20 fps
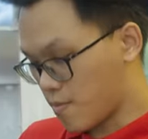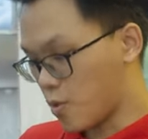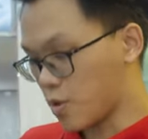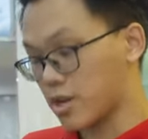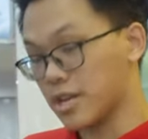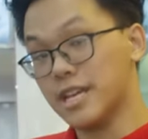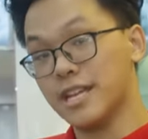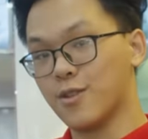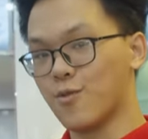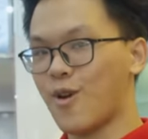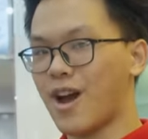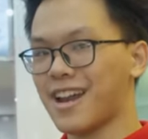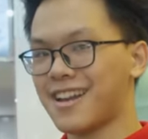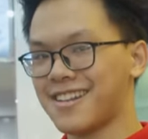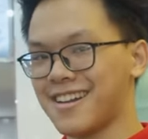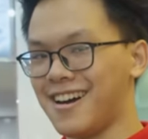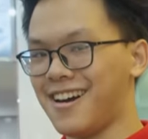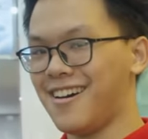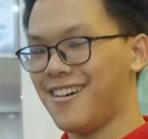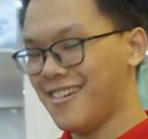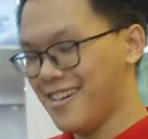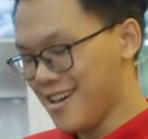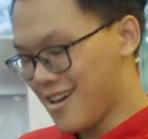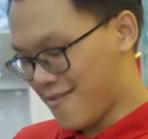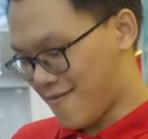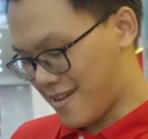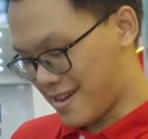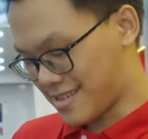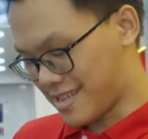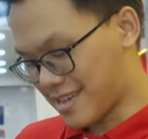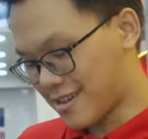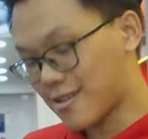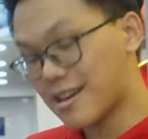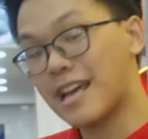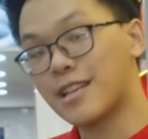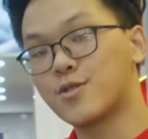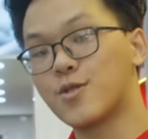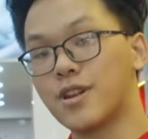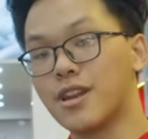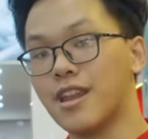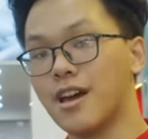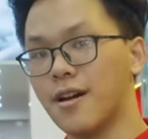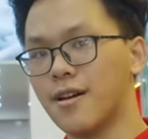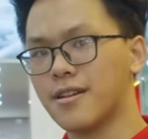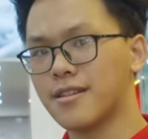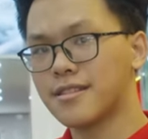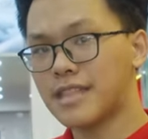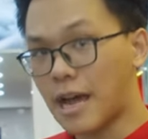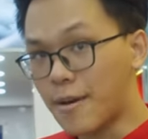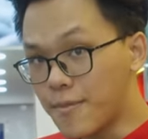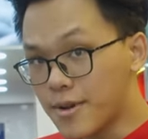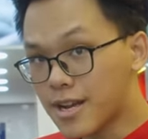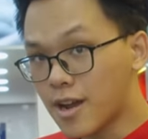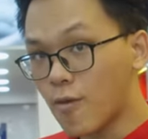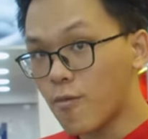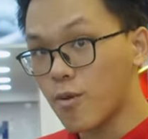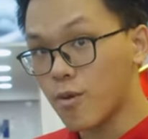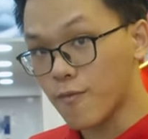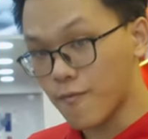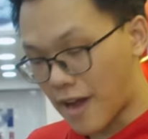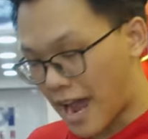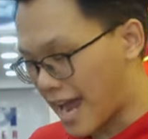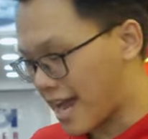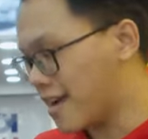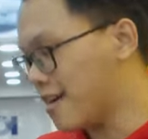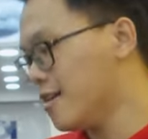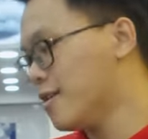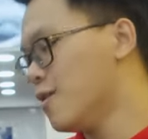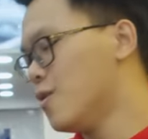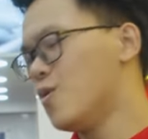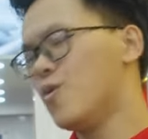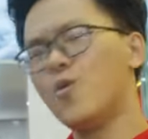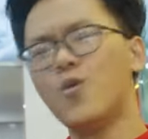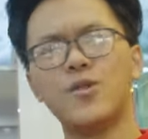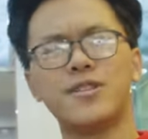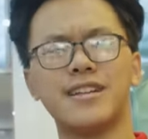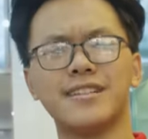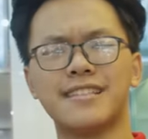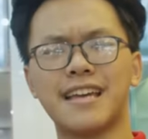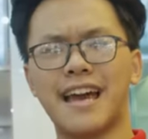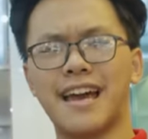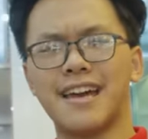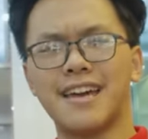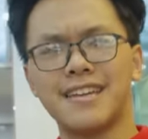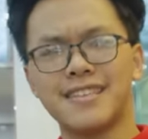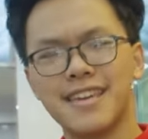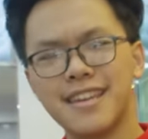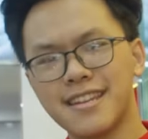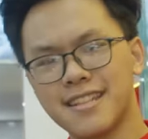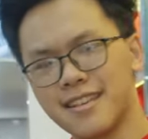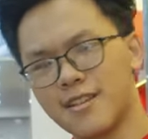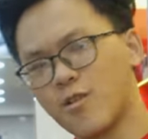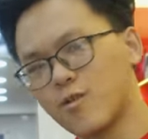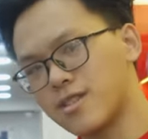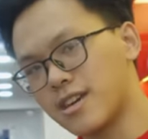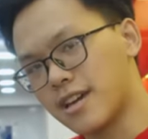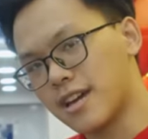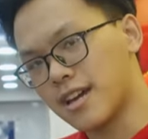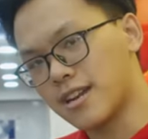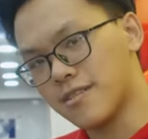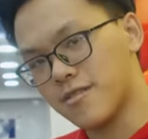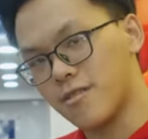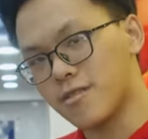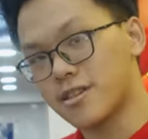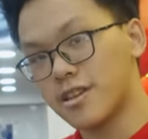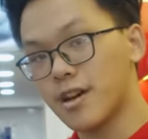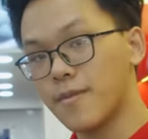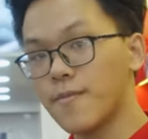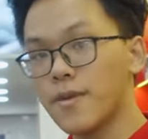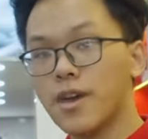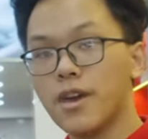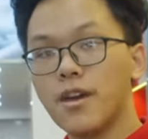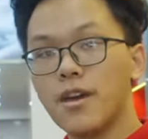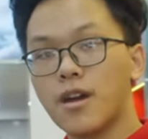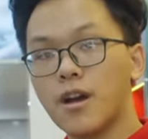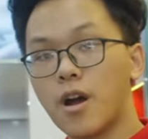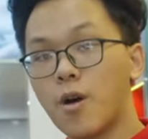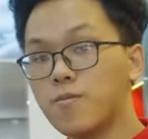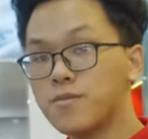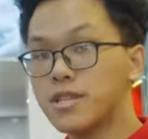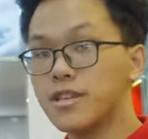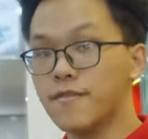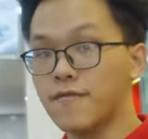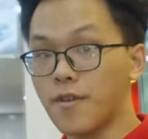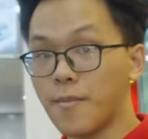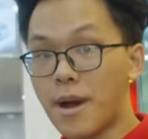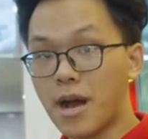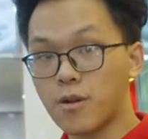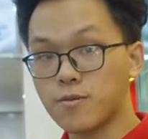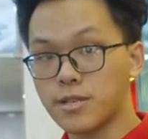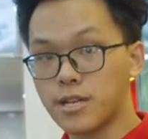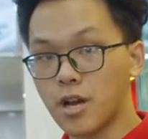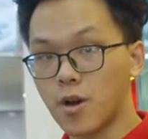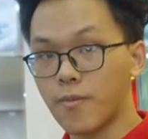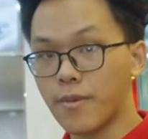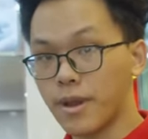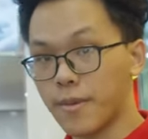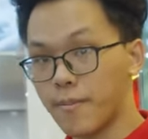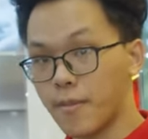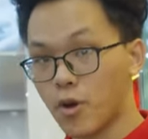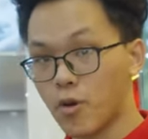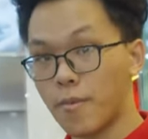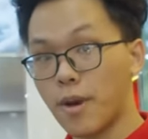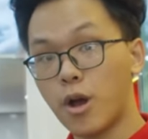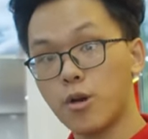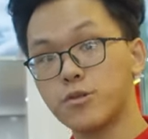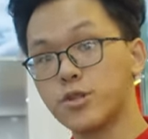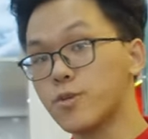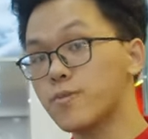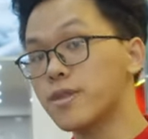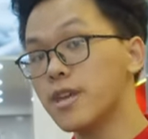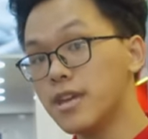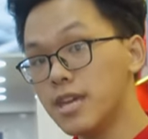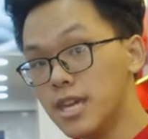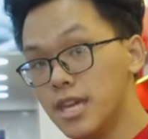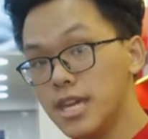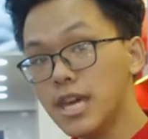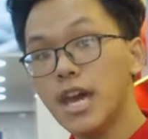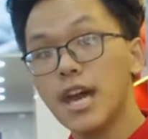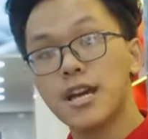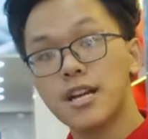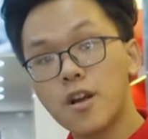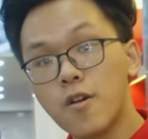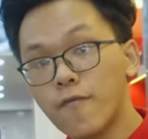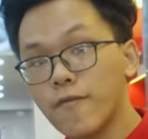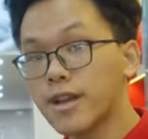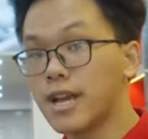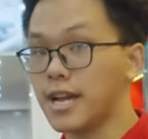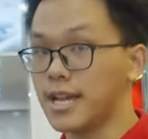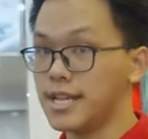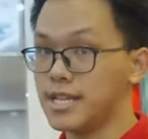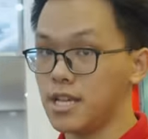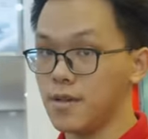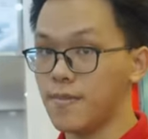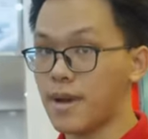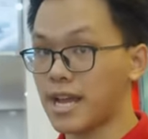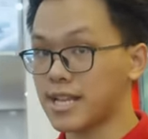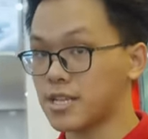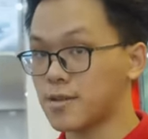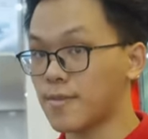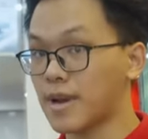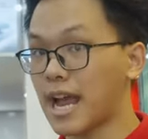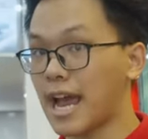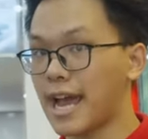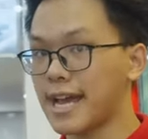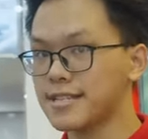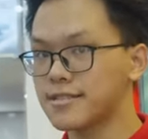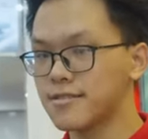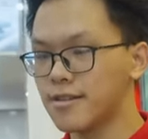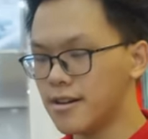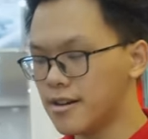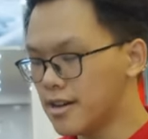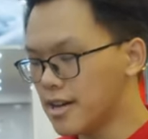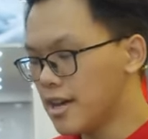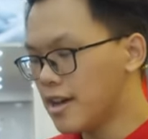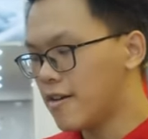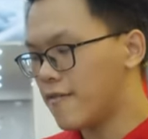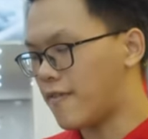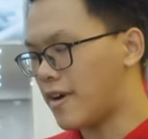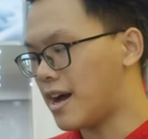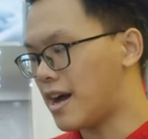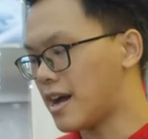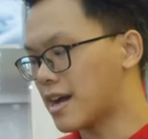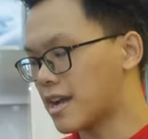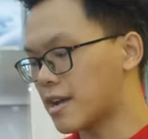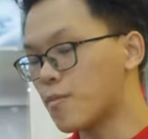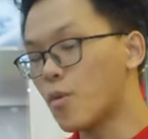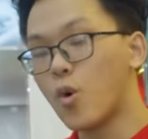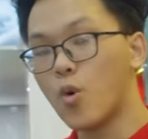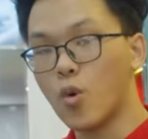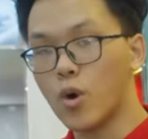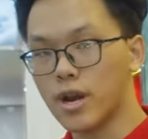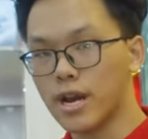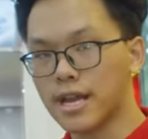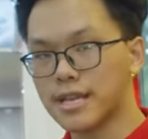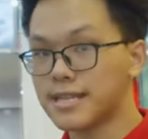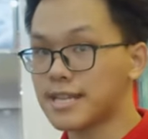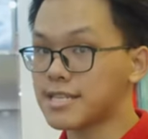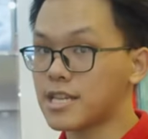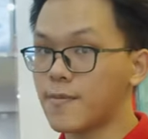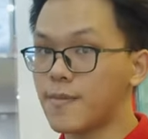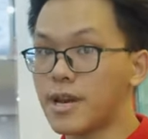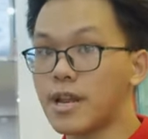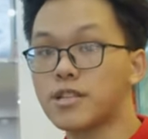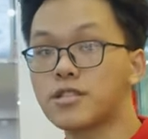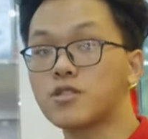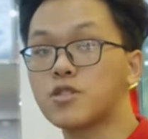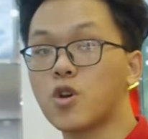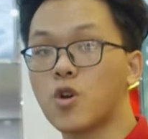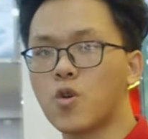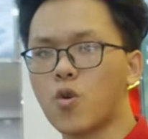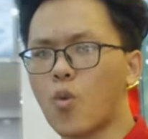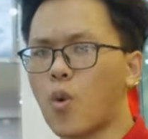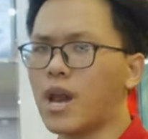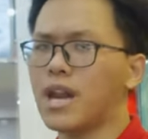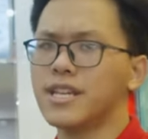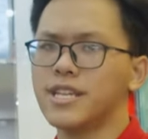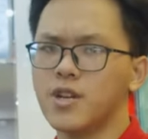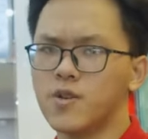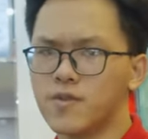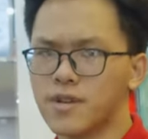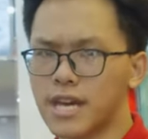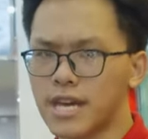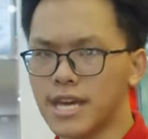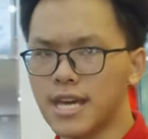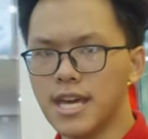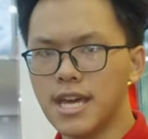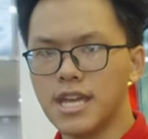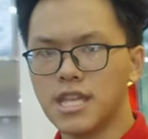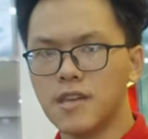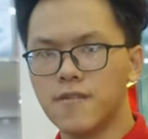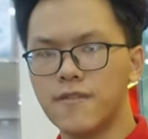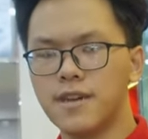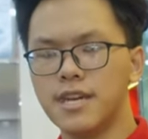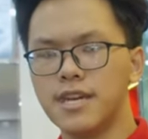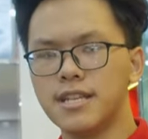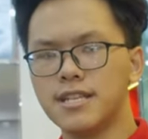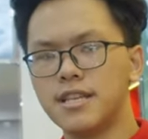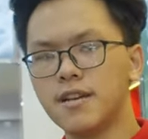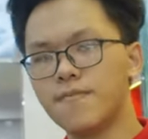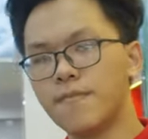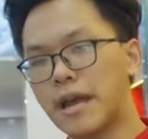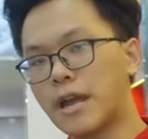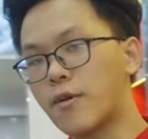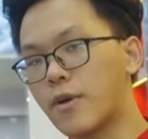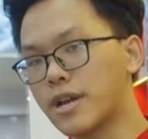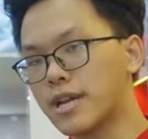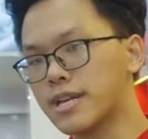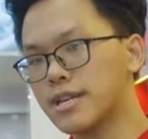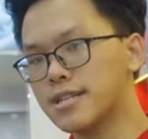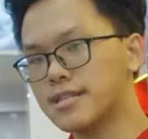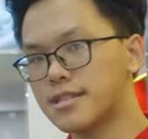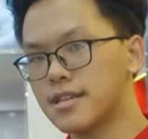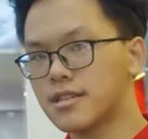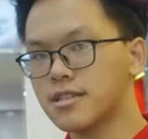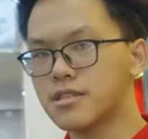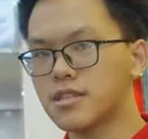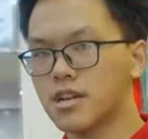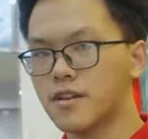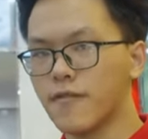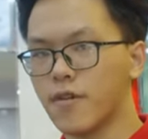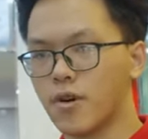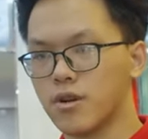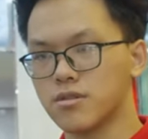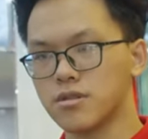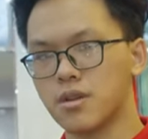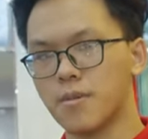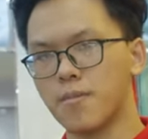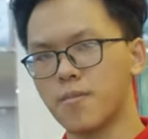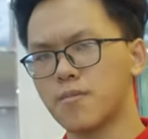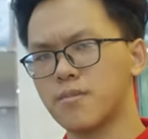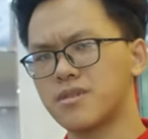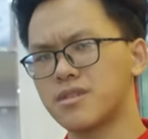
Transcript: 1000W đó, và sẽ đạt chuẩn là 80+ vàng. Ui chà chà, thế là gì có thể cân được nhá, không chỉ với 3090 này mà còn 3090 Ti cộng với cả i9-12900KS nữa. Và cái bộ nguồn này tại sao mình lại chọn quá là nhiều cái này? Tại vì chiếc máy của anh ấy sẽ rơi vào khoảng tầm